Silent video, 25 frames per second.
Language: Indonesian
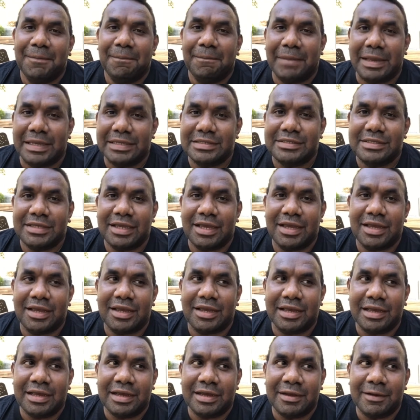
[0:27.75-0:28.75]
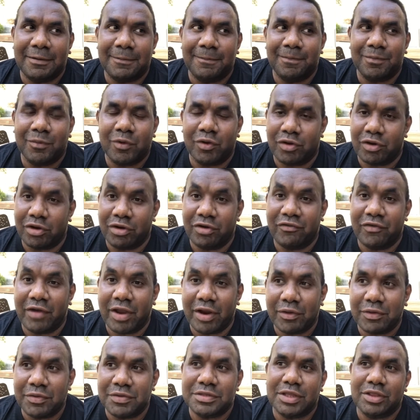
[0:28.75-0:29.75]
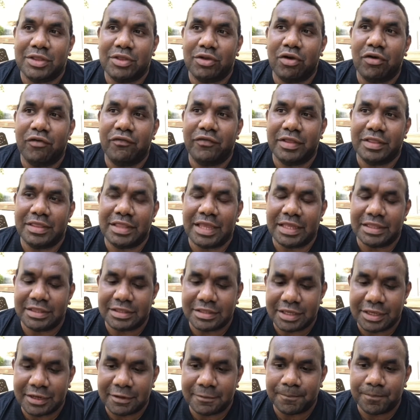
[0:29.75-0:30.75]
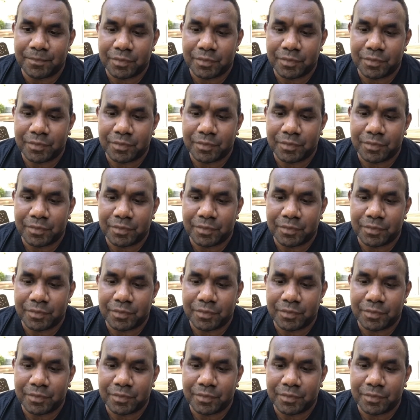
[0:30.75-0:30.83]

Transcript: pasca um, coronavirus atau COVID-19.